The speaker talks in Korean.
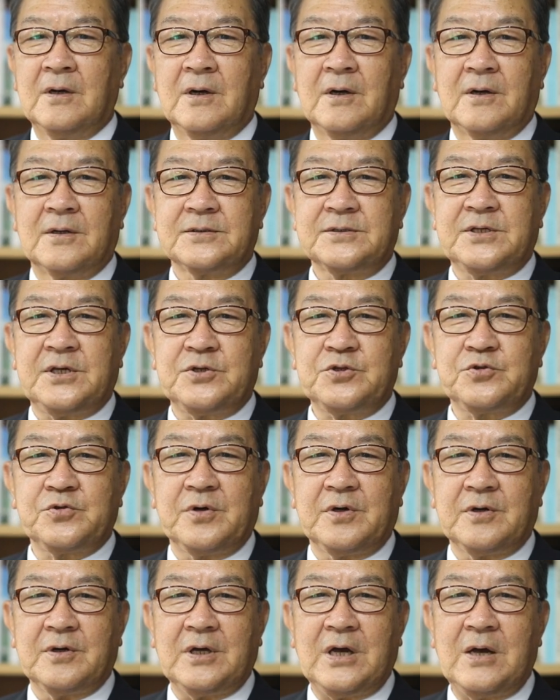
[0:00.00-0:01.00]
어,
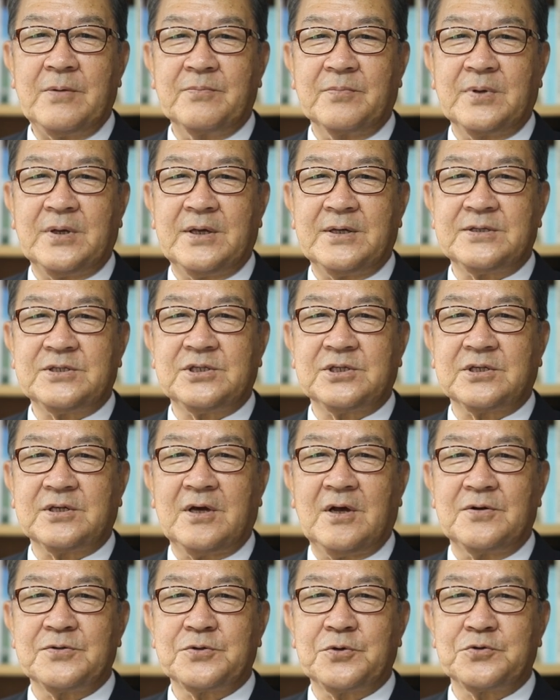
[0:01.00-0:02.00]
제주어 함께
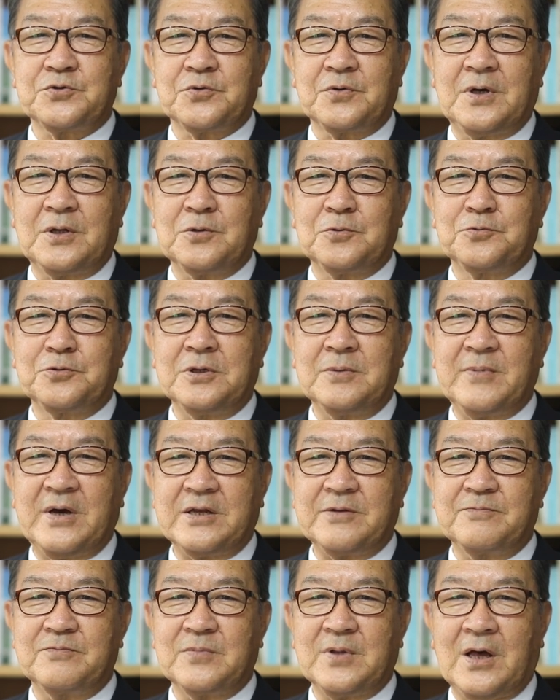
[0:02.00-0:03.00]
지켜야 할 소중한
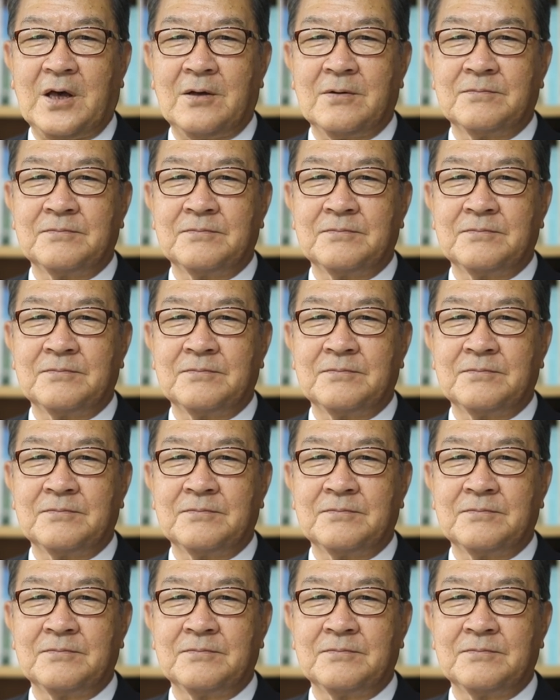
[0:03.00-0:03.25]
우리말입니다.